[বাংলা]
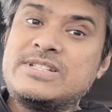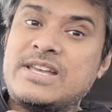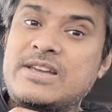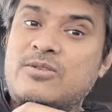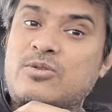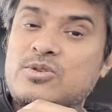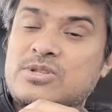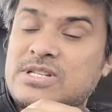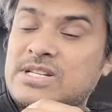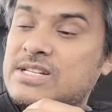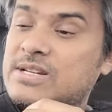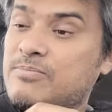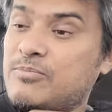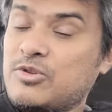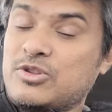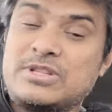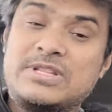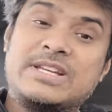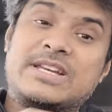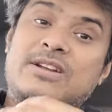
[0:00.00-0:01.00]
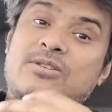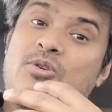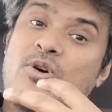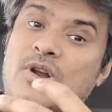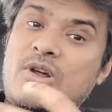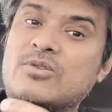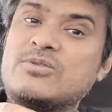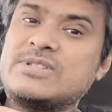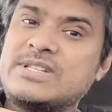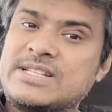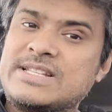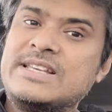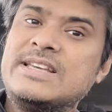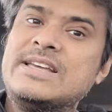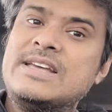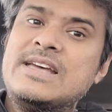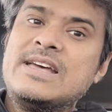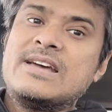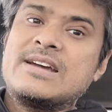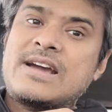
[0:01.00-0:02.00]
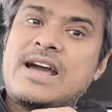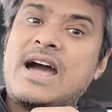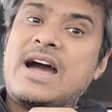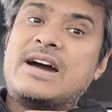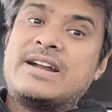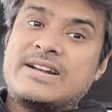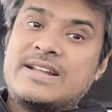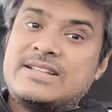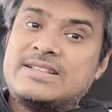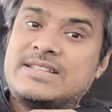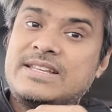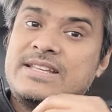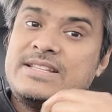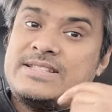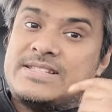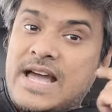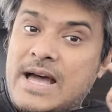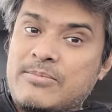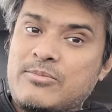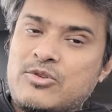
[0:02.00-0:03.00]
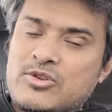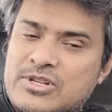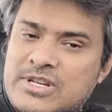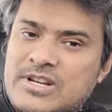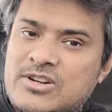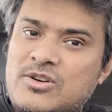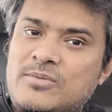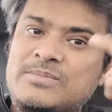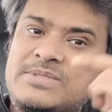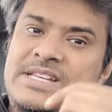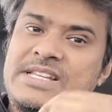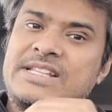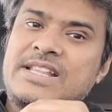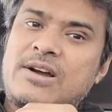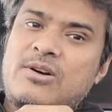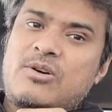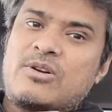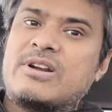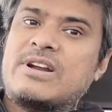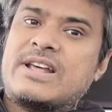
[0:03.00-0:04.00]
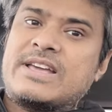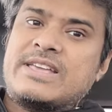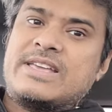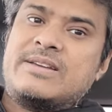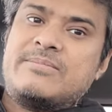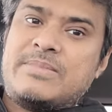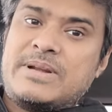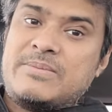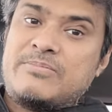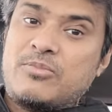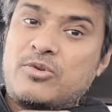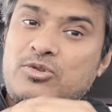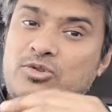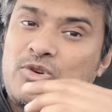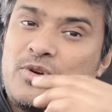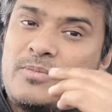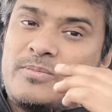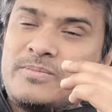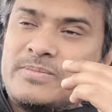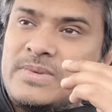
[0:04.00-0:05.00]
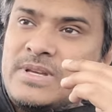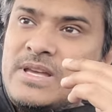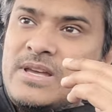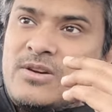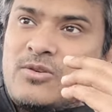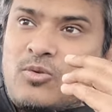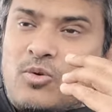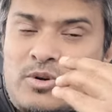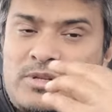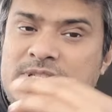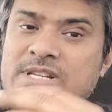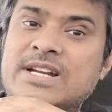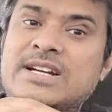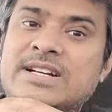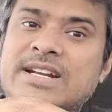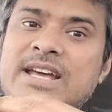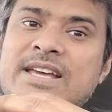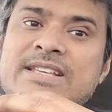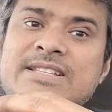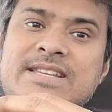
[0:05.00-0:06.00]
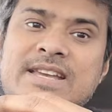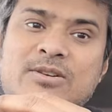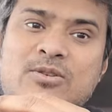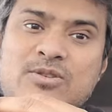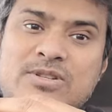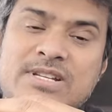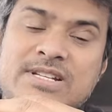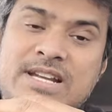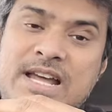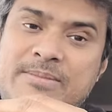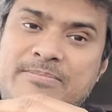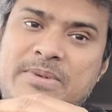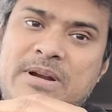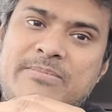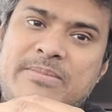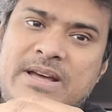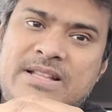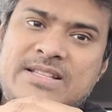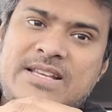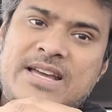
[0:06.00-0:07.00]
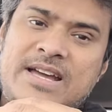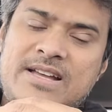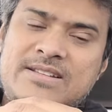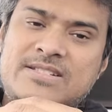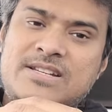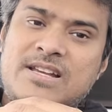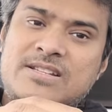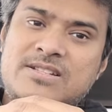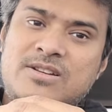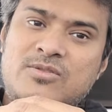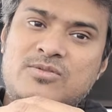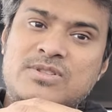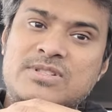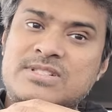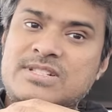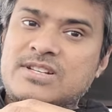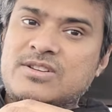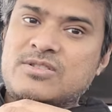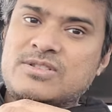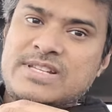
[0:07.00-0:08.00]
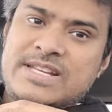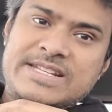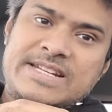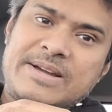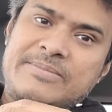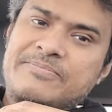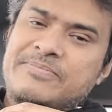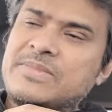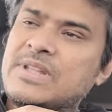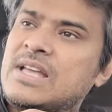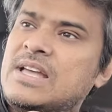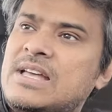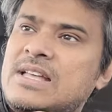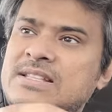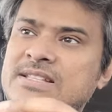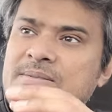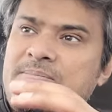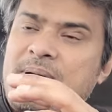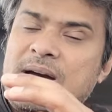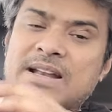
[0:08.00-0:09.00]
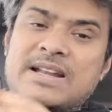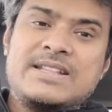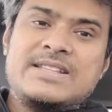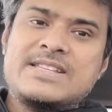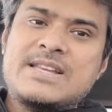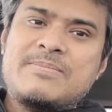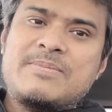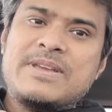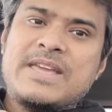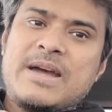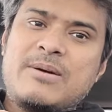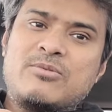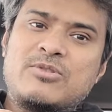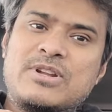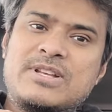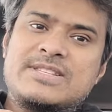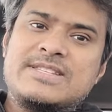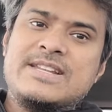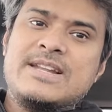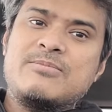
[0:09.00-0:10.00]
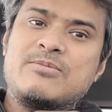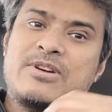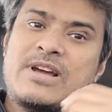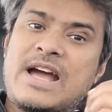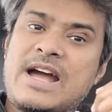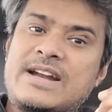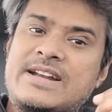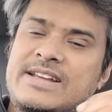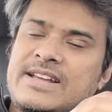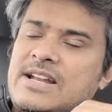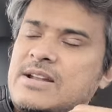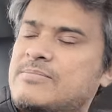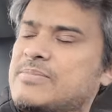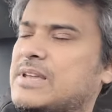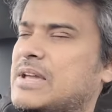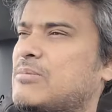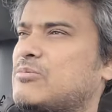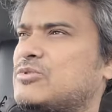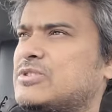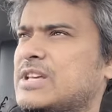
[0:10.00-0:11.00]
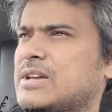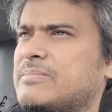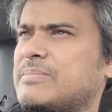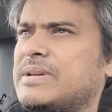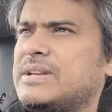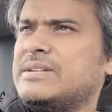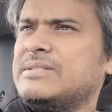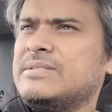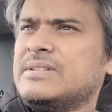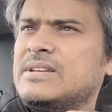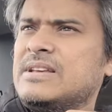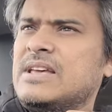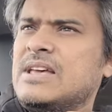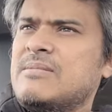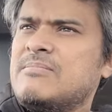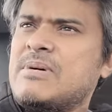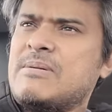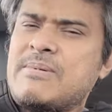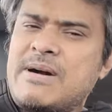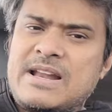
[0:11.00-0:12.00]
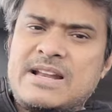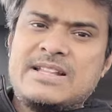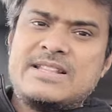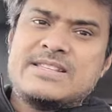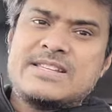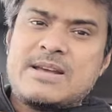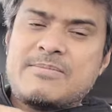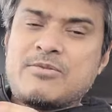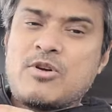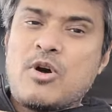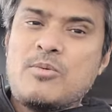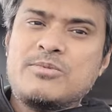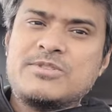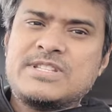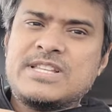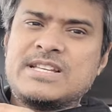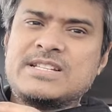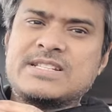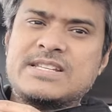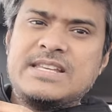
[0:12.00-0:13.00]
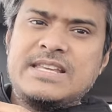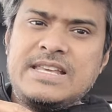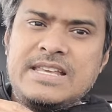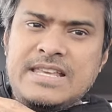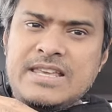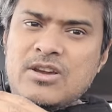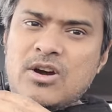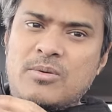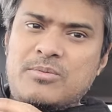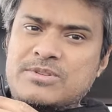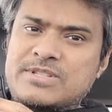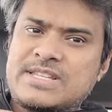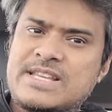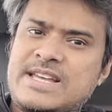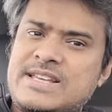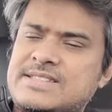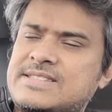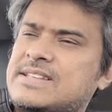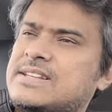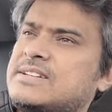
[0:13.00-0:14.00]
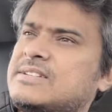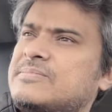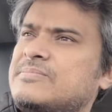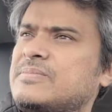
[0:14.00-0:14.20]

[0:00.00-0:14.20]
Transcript: যে কোশ্চেনটা প্রত্যেকের করা উচিত কানাডাতে যাব সেরকম চিন্তা করার আগে মানে প্রথম কোশ্চেনটাই যে কোশ্চেনটা আপনার মাথায় আসা আসা উচিত সেটা হচ্ছে এটা যে বাংলাদেশ আপনি কেমন আছেন এবং কানাডা গেলে আপনি কেমন থাকবেন বা বাংলাদেশে আপনার অবস্থা কি অবস্থায় আছেন